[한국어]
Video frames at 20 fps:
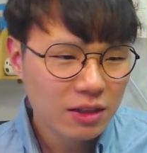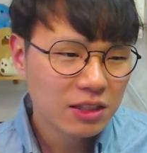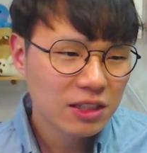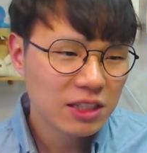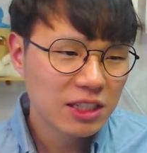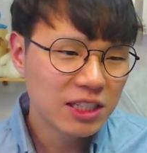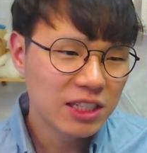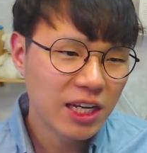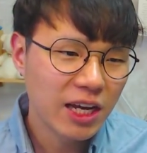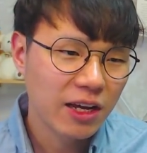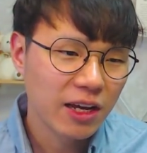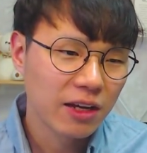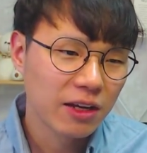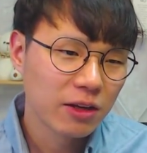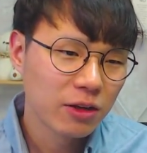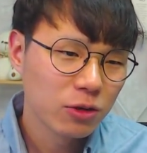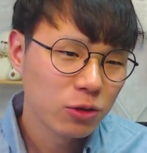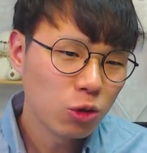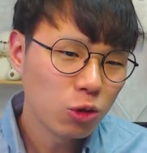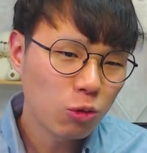이제
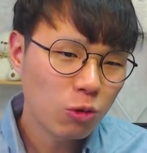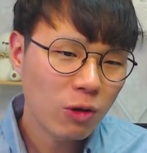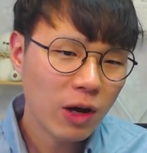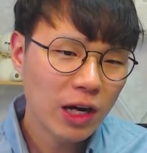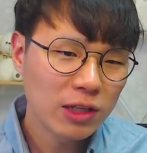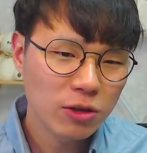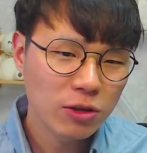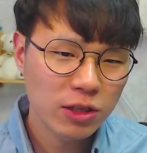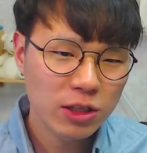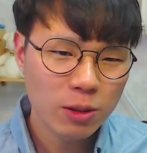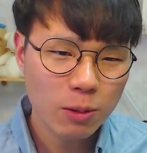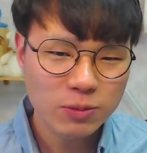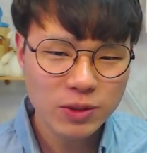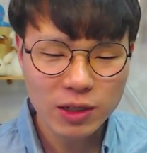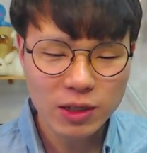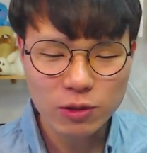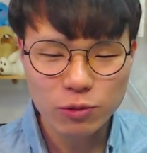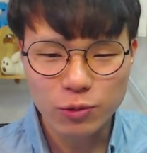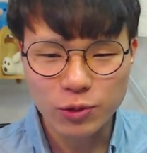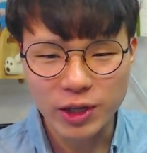효과적인
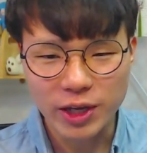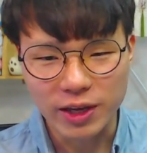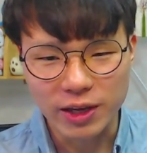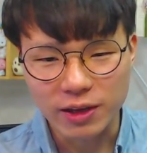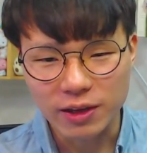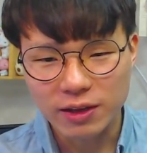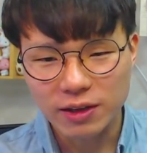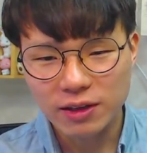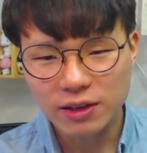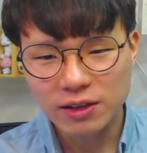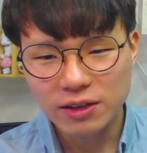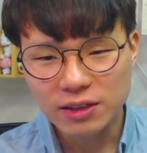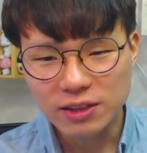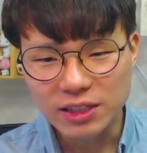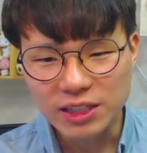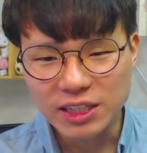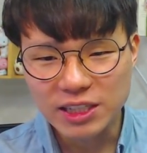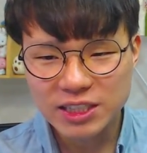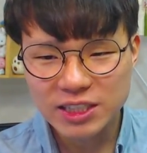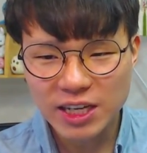협상을 위해
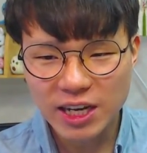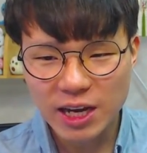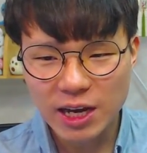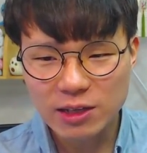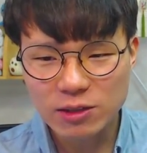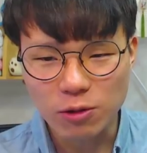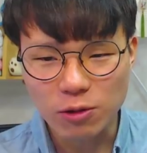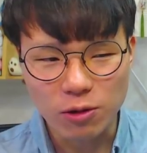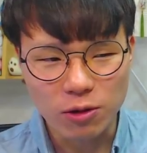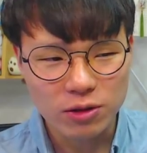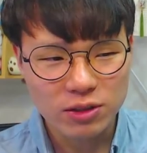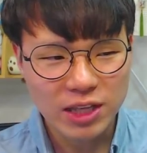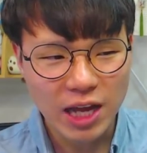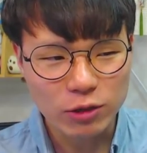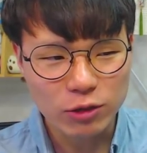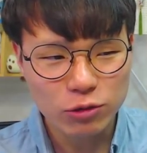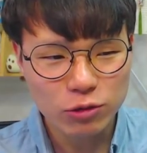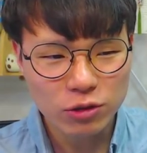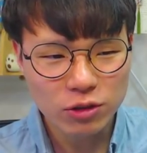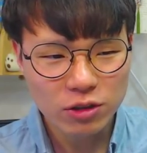이 책에서
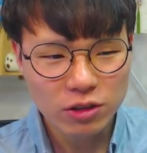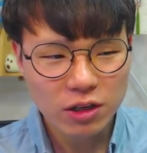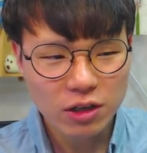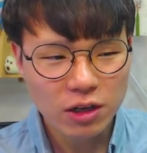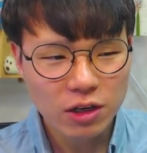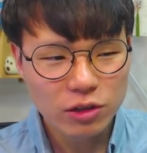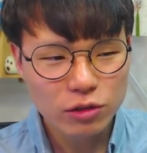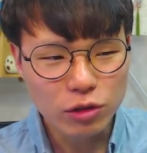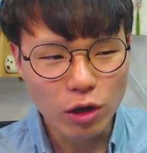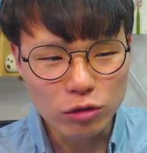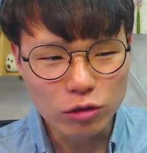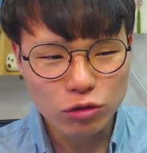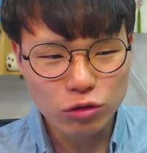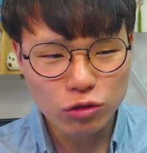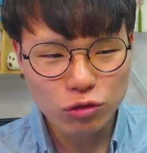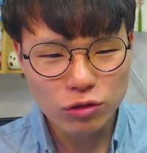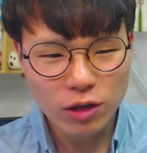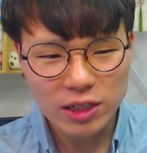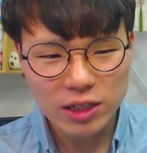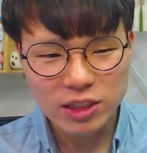다룰
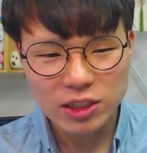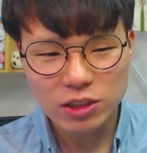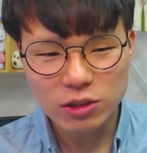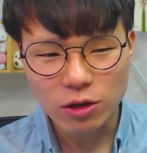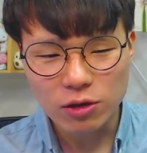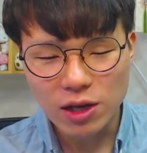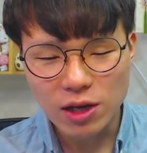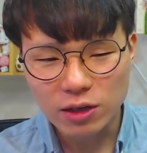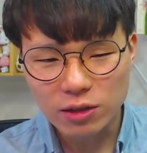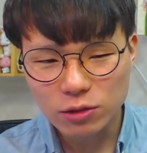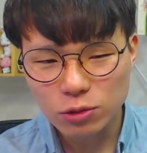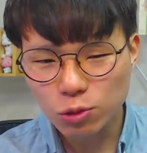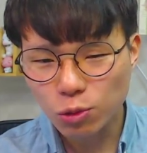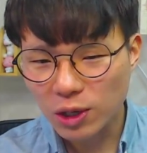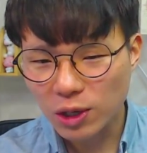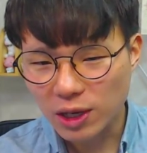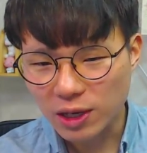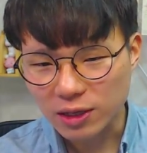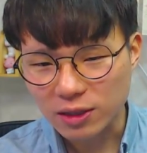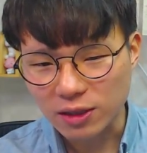12가지 전략을
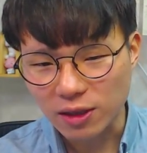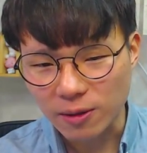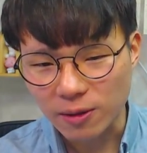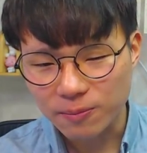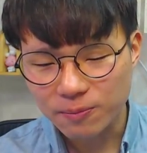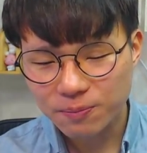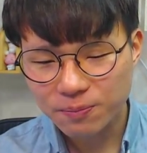소개하겠다.